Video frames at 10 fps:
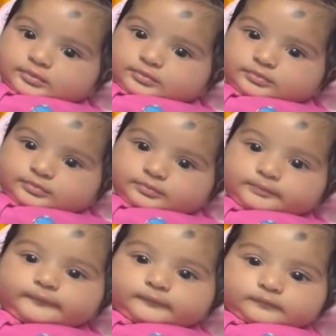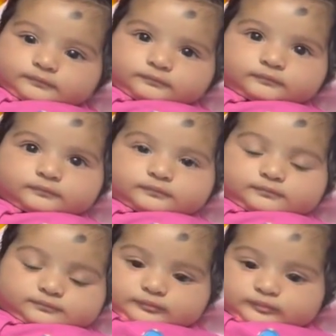मैं है ना
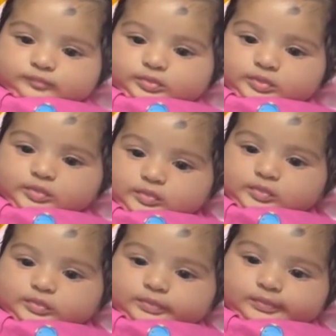बैठेगा मेरे ऊपर है